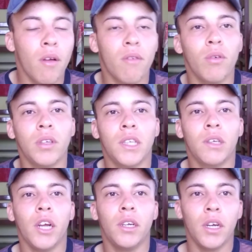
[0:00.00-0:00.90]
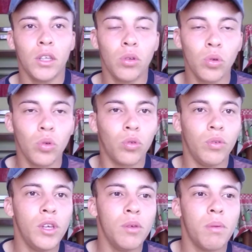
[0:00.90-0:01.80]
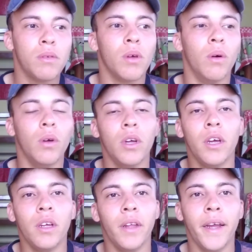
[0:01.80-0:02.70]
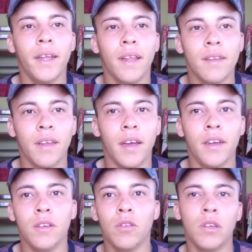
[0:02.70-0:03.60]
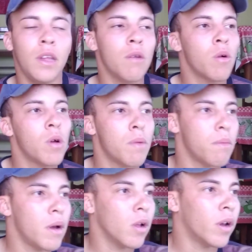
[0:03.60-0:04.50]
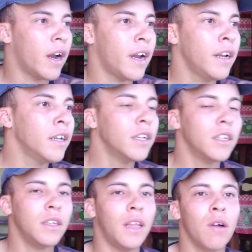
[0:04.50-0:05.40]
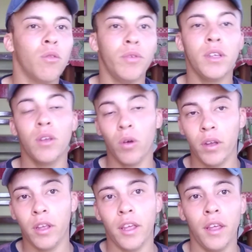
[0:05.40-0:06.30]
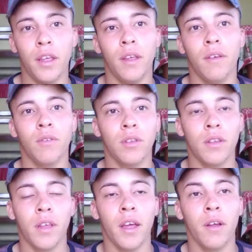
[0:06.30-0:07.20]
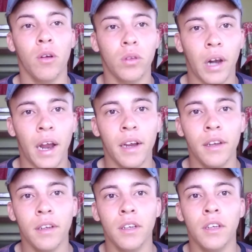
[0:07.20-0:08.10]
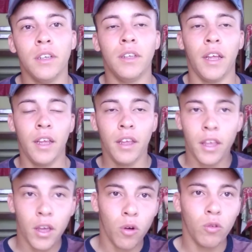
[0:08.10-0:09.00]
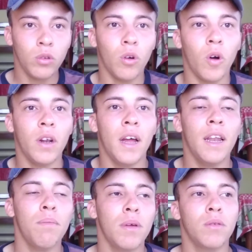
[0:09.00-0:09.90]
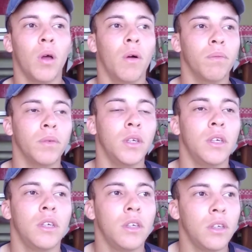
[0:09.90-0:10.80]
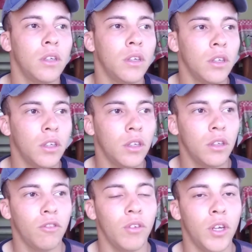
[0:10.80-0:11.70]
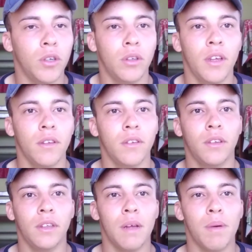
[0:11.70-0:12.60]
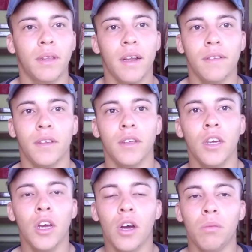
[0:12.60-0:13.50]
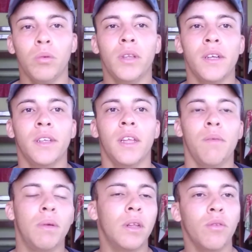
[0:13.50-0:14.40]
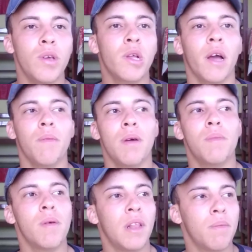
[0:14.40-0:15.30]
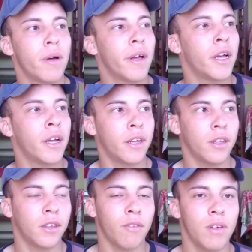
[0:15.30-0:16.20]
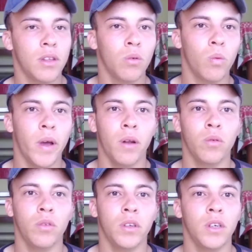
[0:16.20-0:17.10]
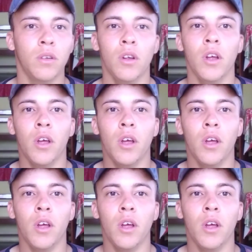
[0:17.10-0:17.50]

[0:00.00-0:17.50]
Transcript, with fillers: é vocês estão achando dos vídeos, pessoal. Né, que tá saindo, se tem alguma coisa para melhorar, se tem algum vídeo que, eu, que vocês querem que eu traga, né? Que eu dou uma olhada, pessoal, e, e vejo, né? Se dá para trazer. Muita gente aí pedindo vídeo com a minha mãe, né? Pra tá fazendo com ela, cozinhando.